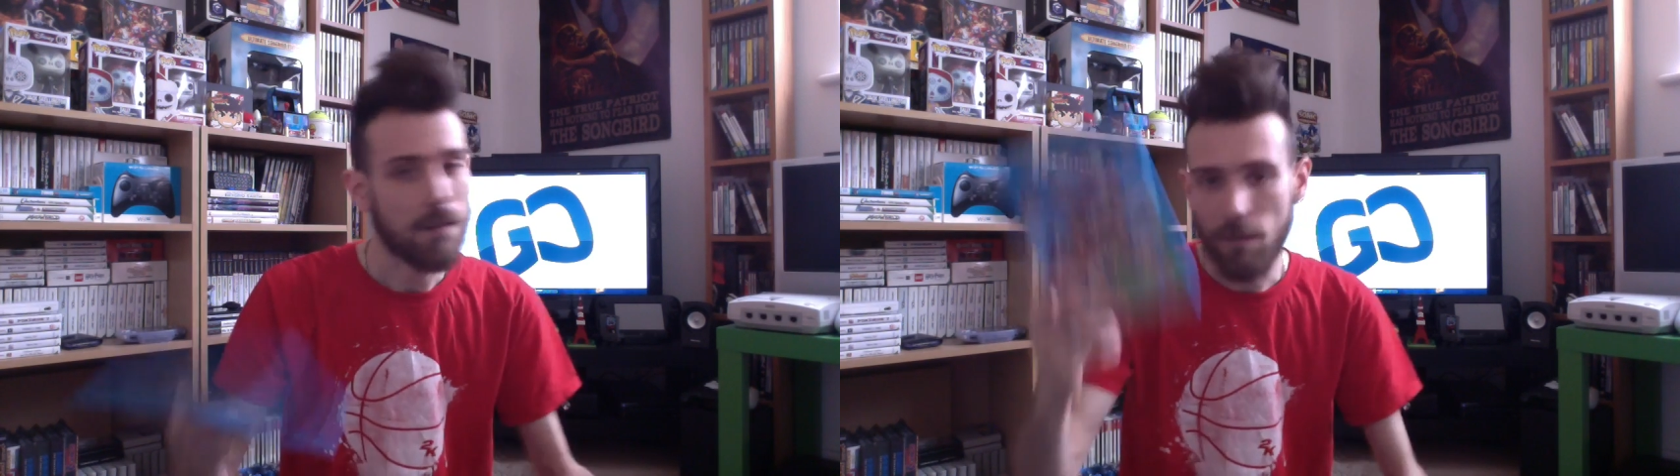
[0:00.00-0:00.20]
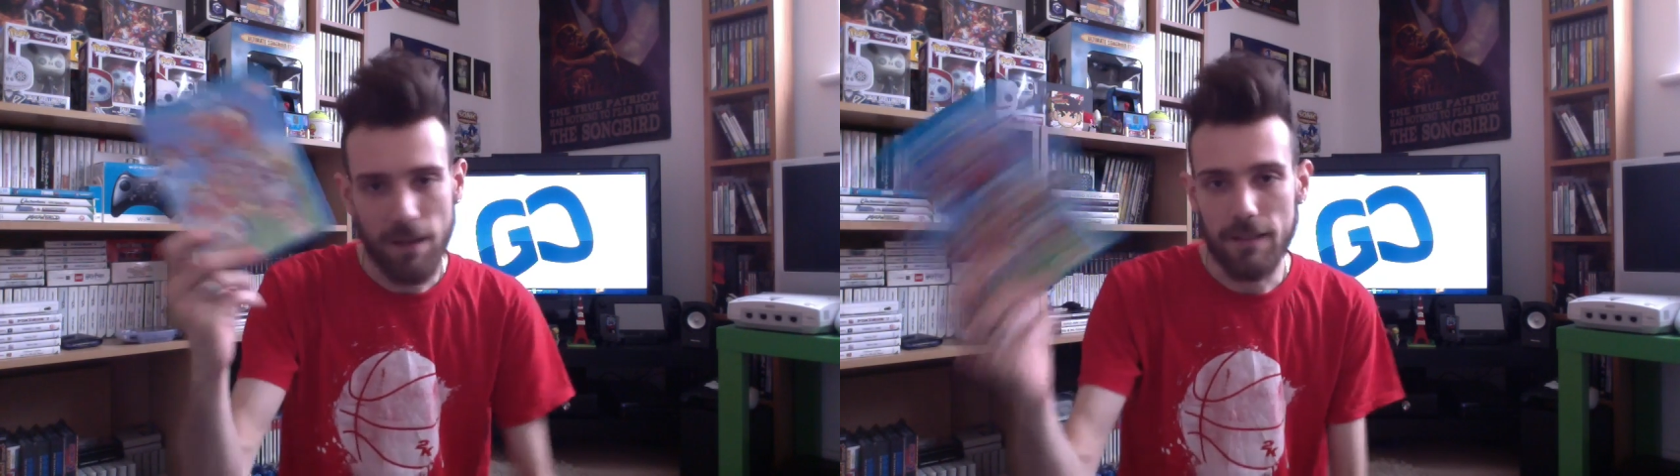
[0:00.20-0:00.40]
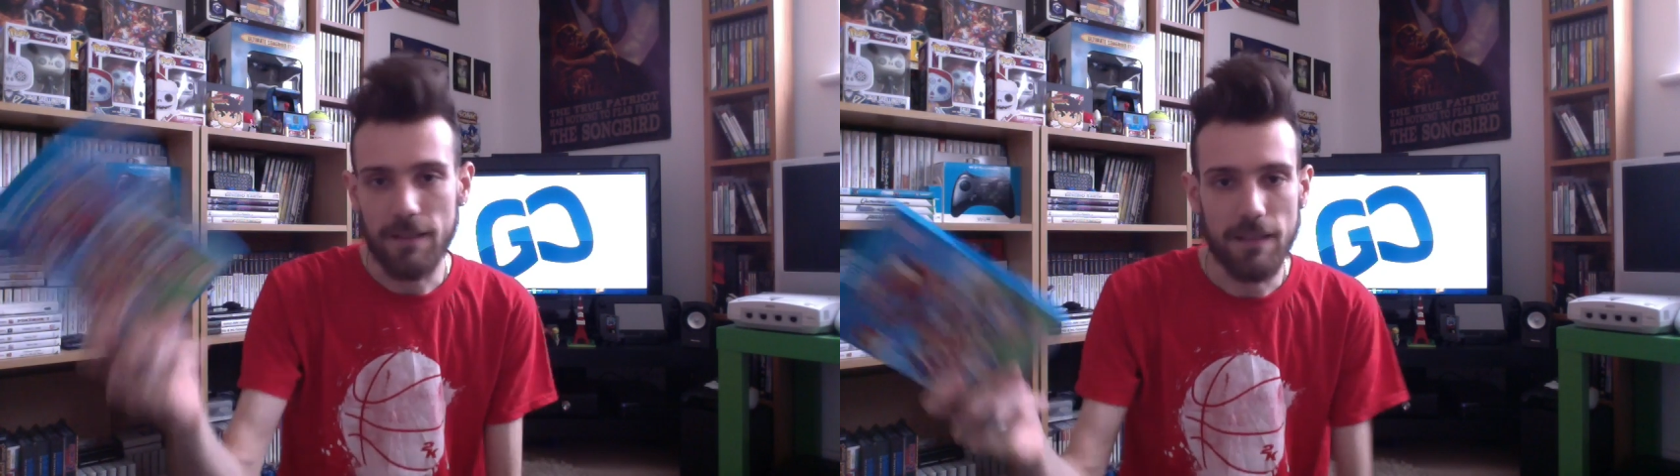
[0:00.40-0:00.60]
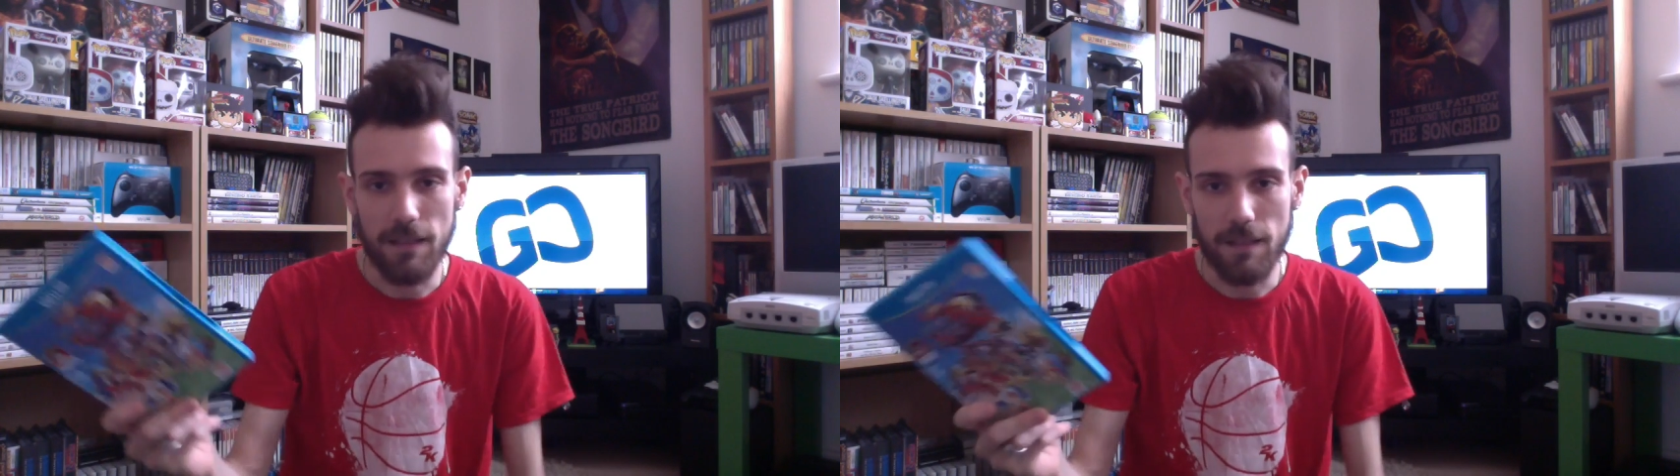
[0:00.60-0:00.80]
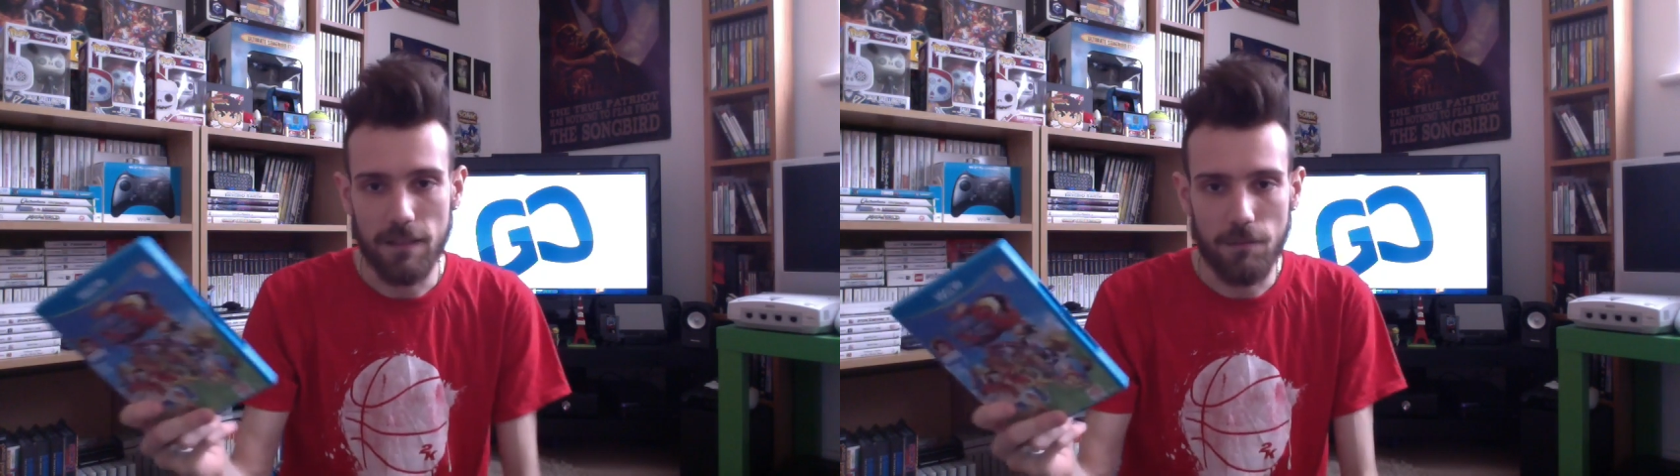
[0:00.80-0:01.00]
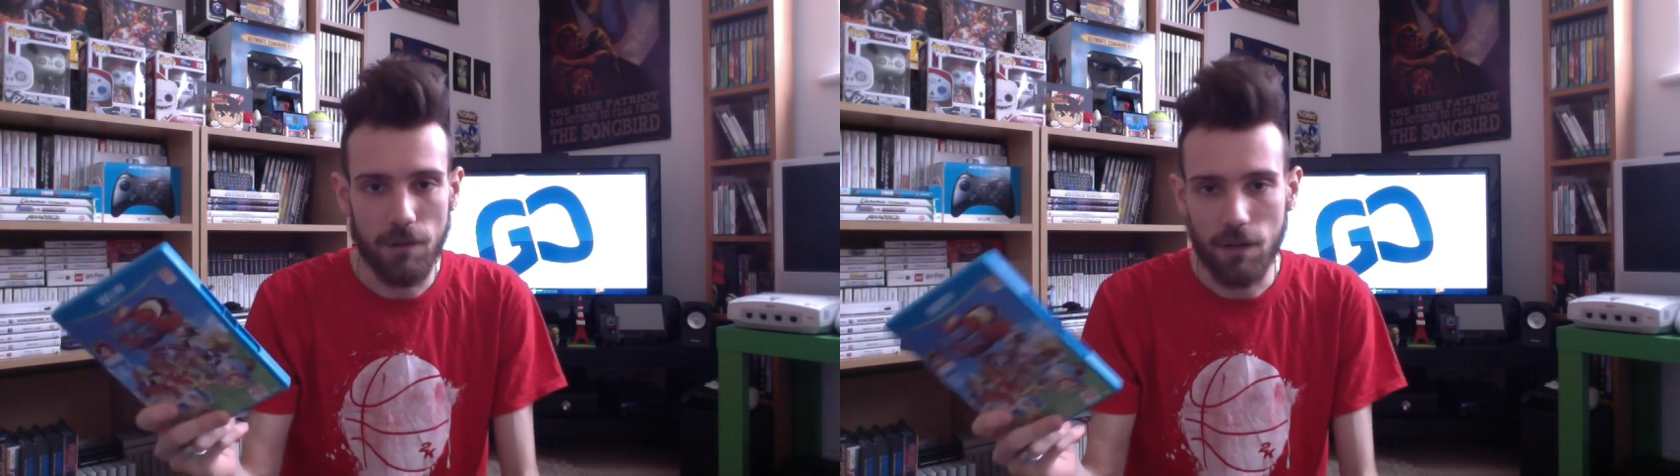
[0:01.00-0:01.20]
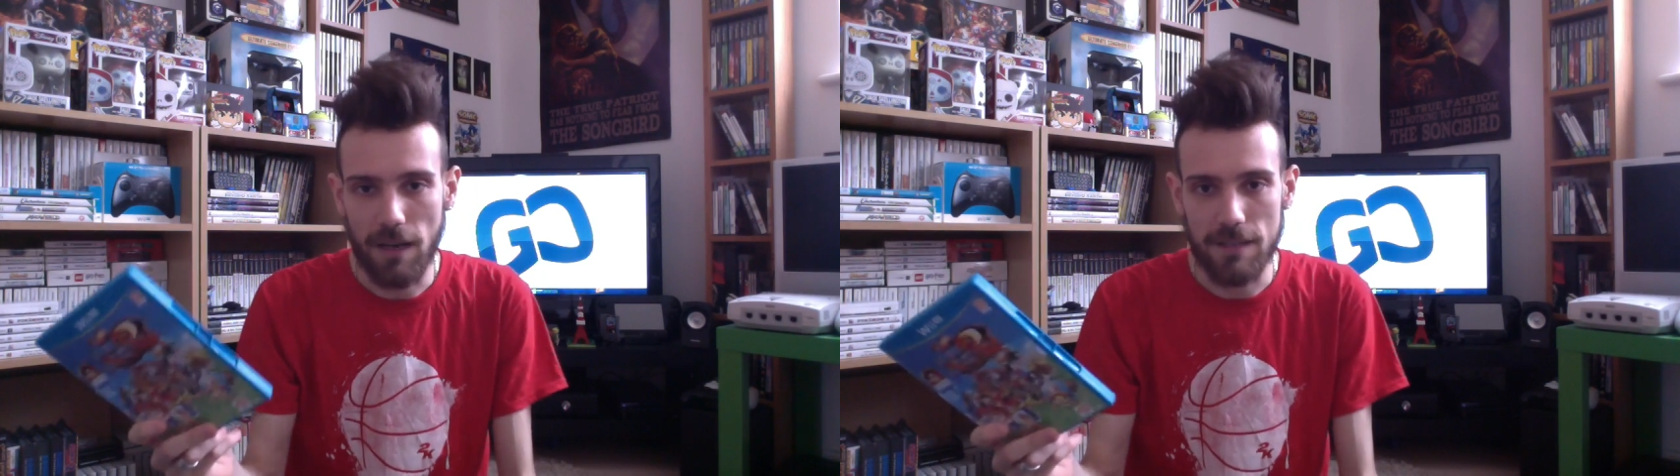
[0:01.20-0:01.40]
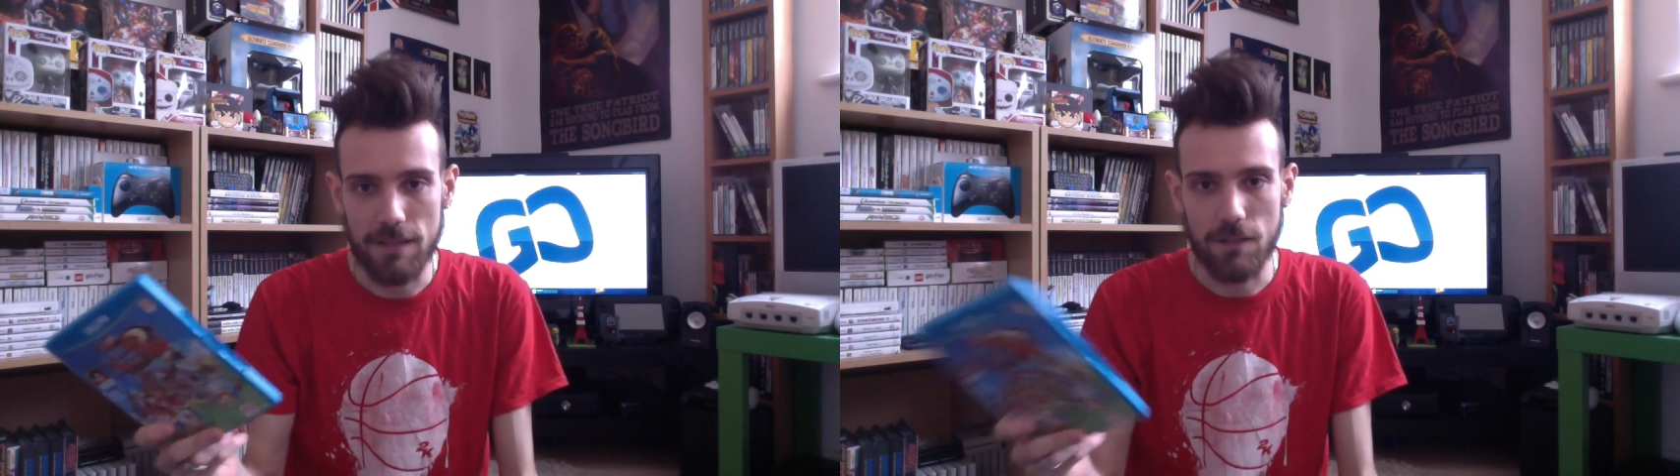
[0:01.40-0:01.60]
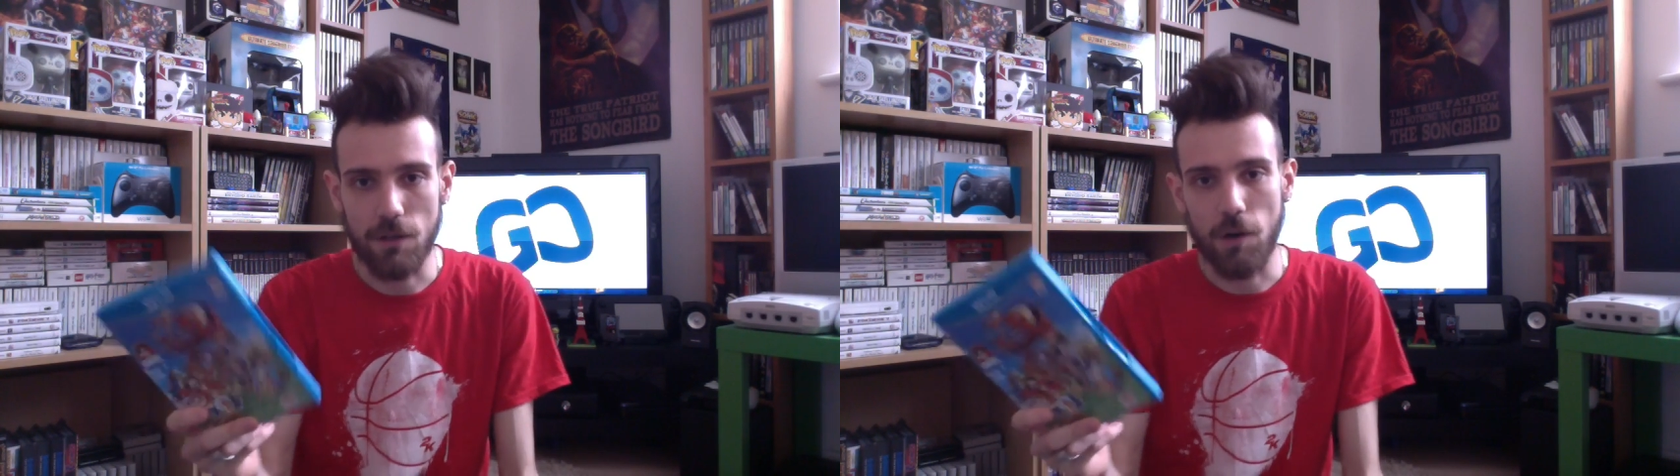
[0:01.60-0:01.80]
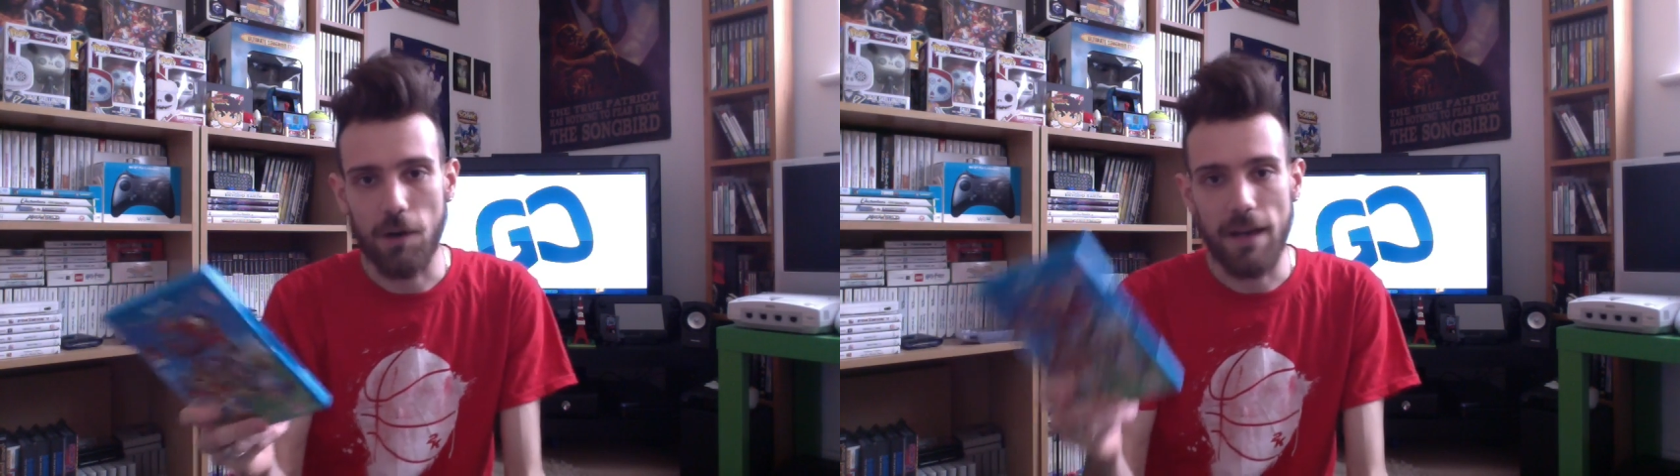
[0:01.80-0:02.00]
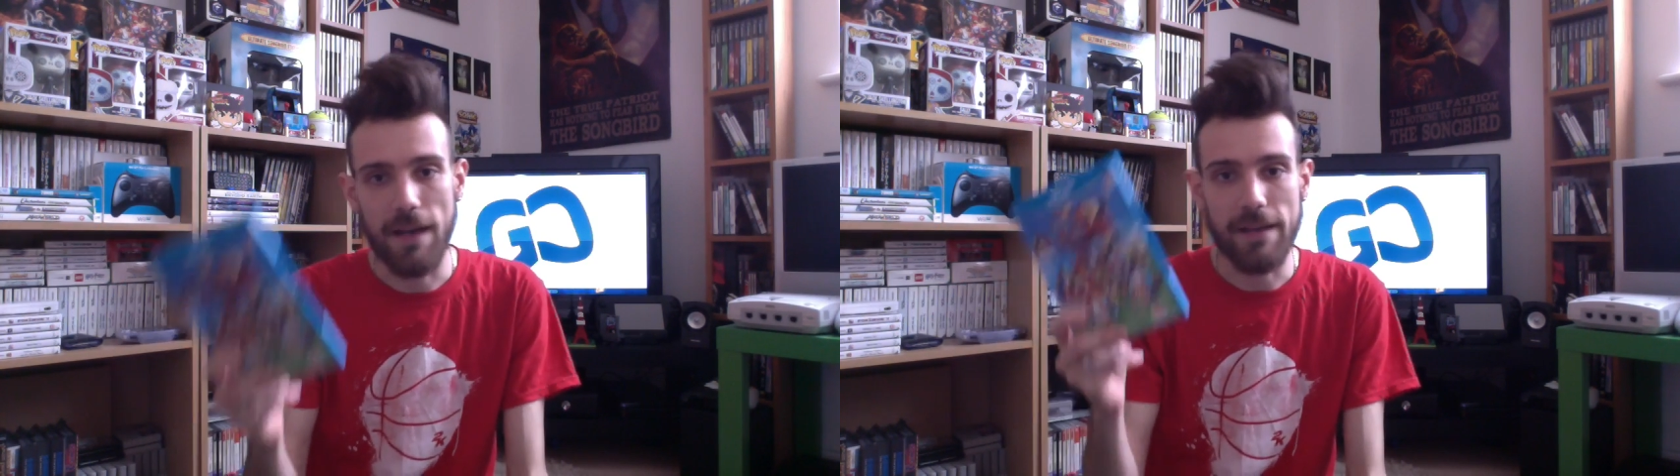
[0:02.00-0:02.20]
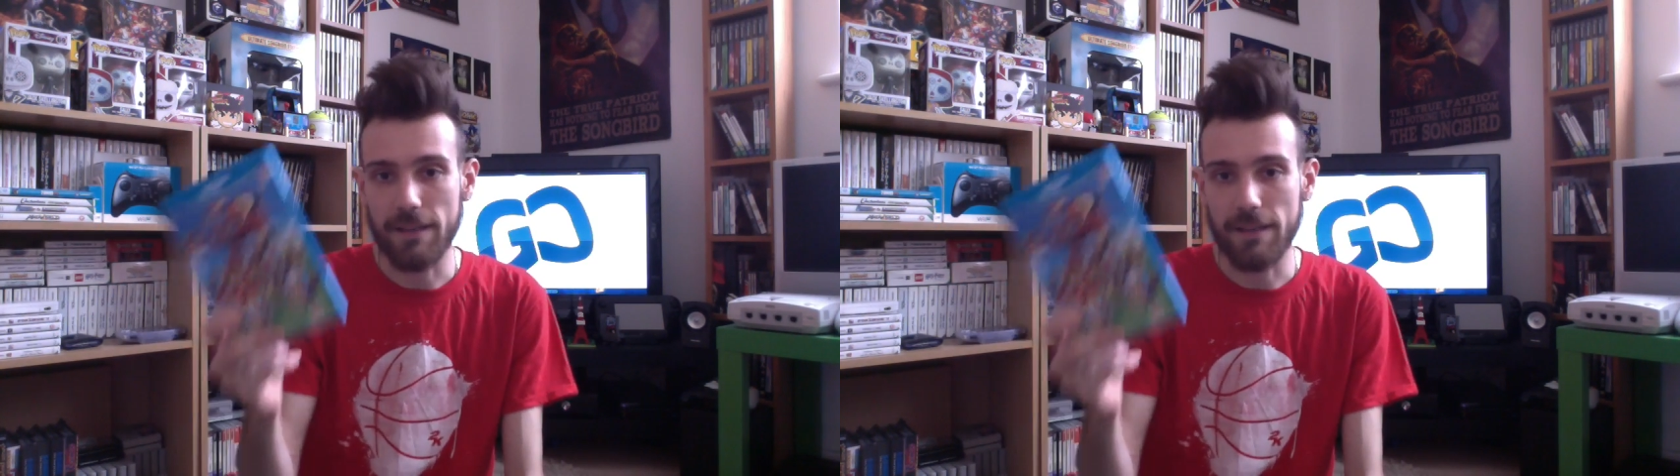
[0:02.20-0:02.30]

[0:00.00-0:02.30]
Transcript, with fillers: vabbè, il, il, quello classico Koei